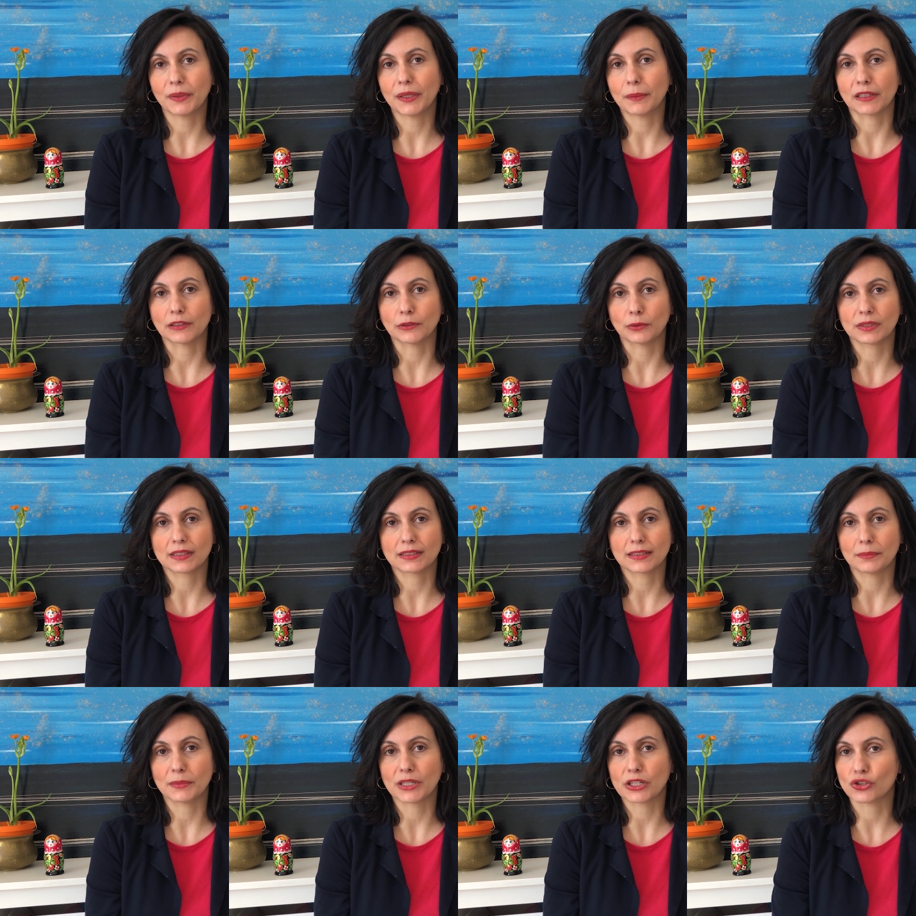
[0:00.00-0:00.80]
prima di
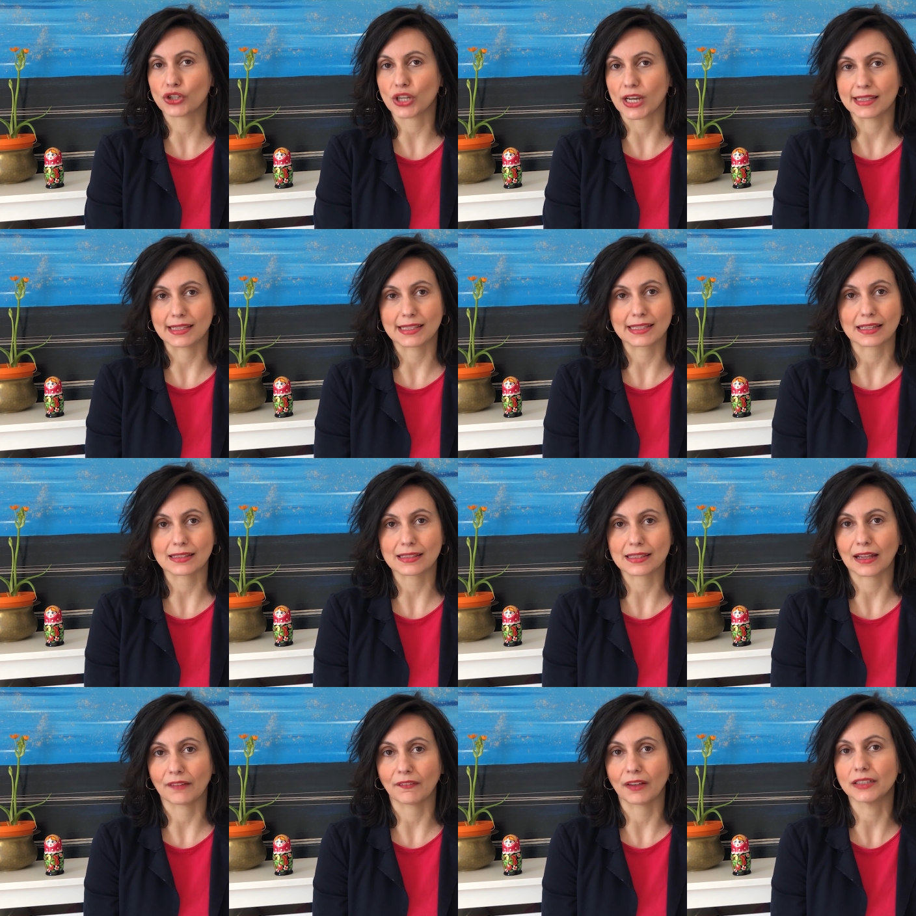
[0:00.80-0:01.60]
questa emergenza
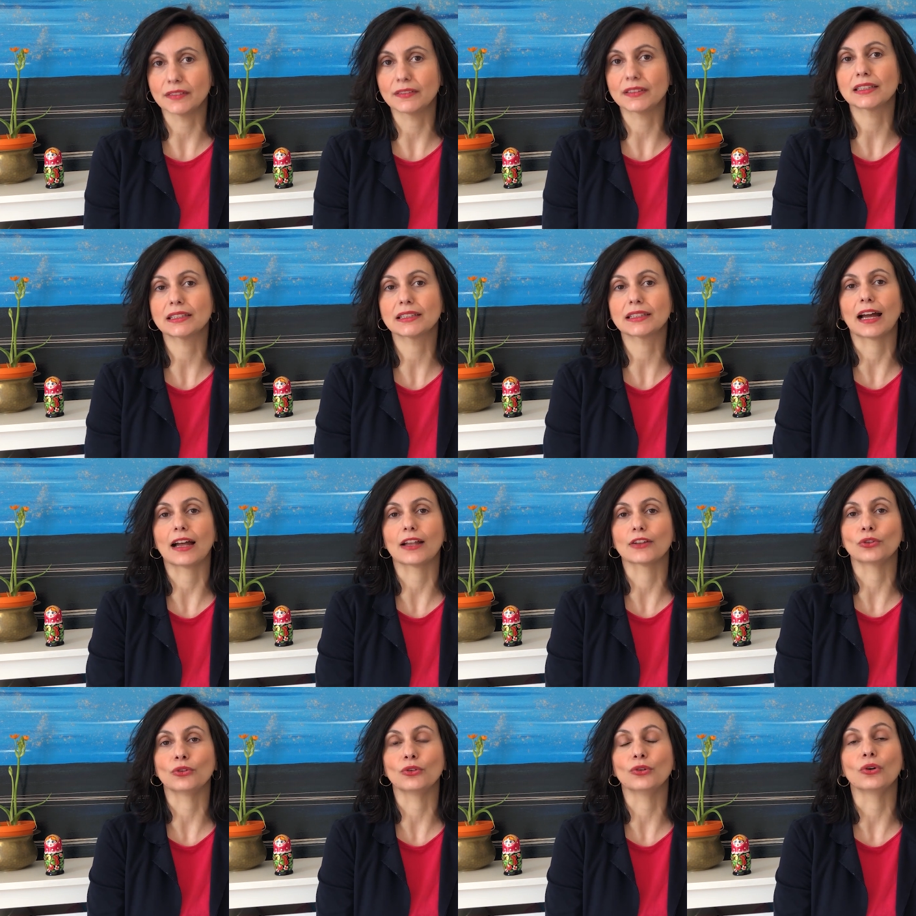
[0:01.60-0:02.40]
stava
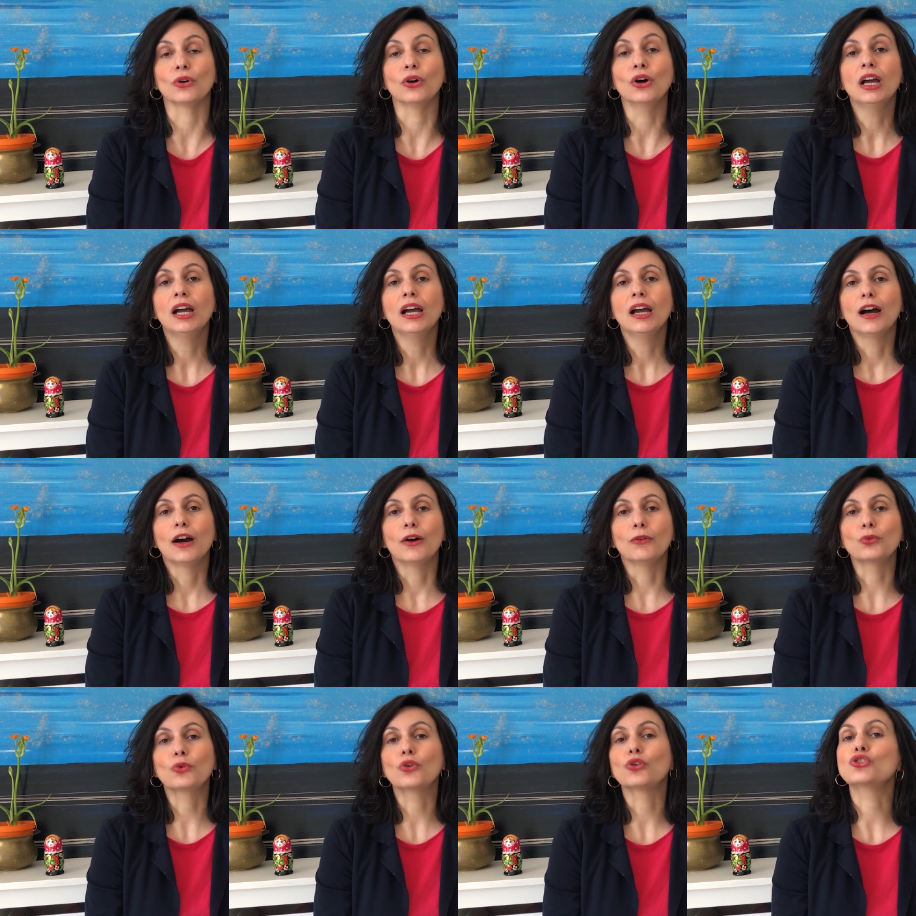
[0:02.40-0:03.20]
diventando
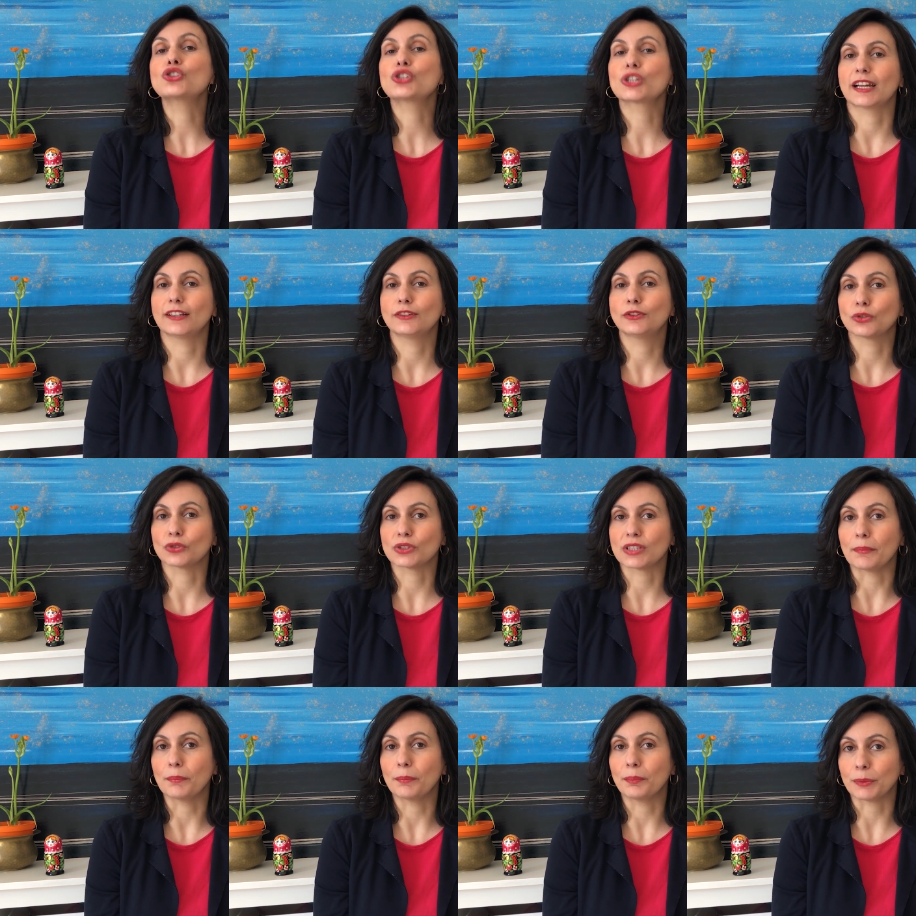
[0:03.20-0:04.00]
un
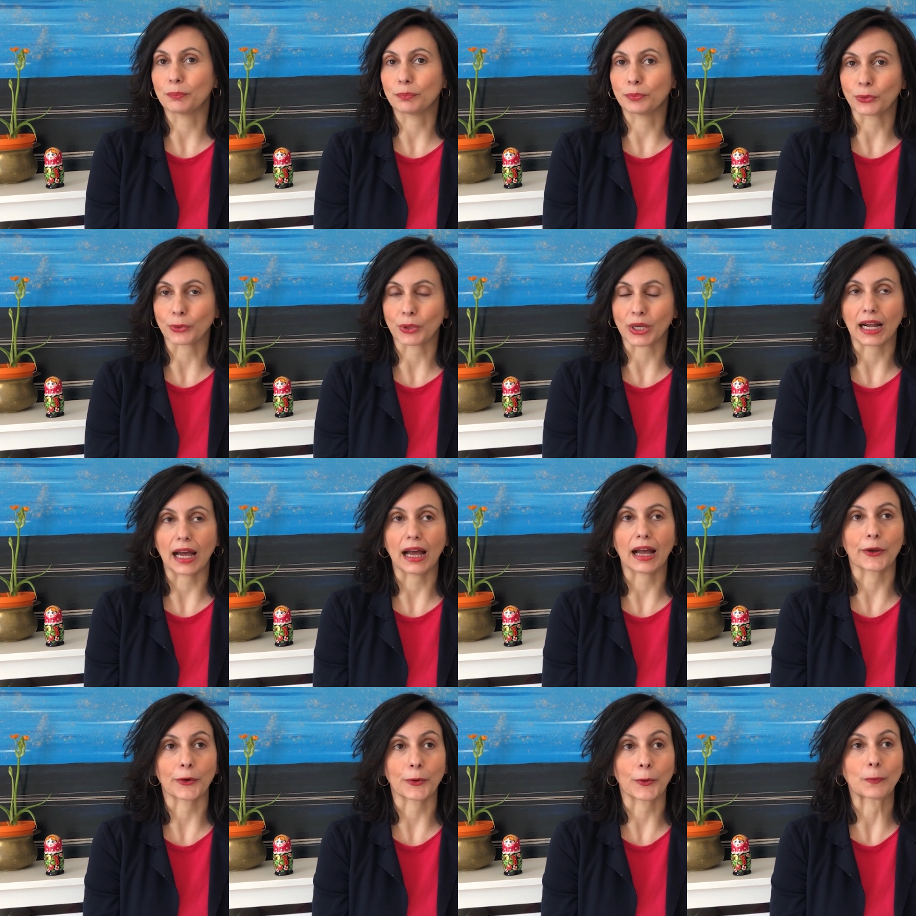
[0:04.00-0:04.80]
concetto sempre più
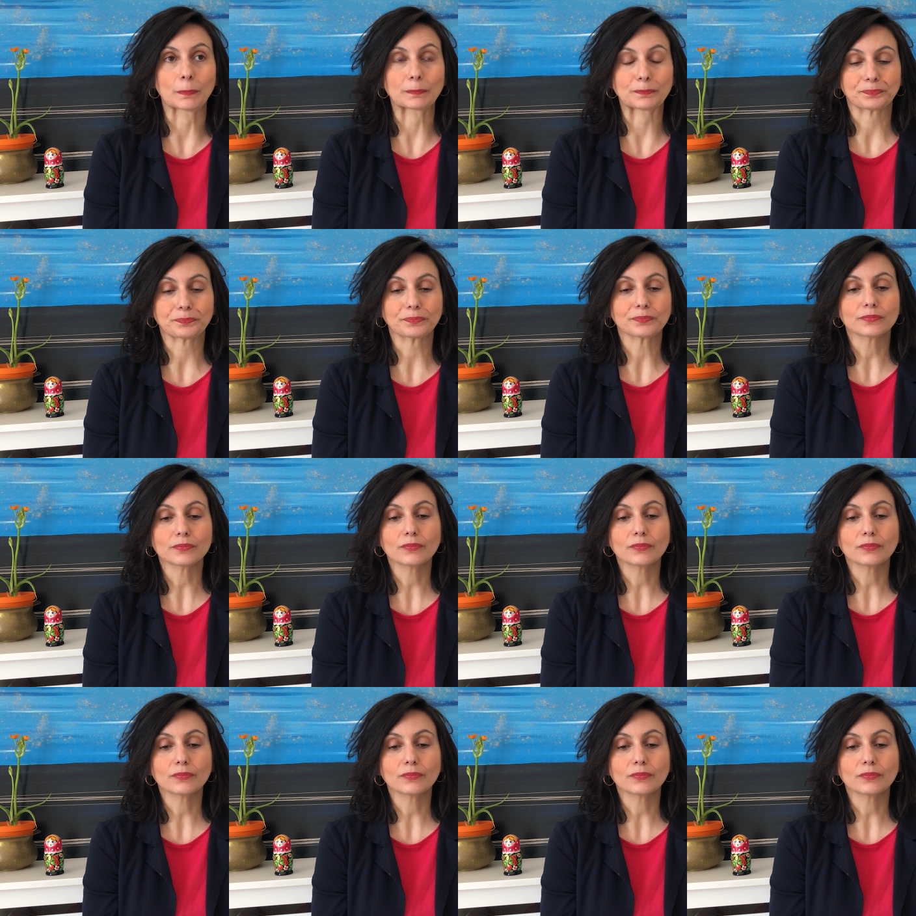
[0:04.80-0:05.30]
raro.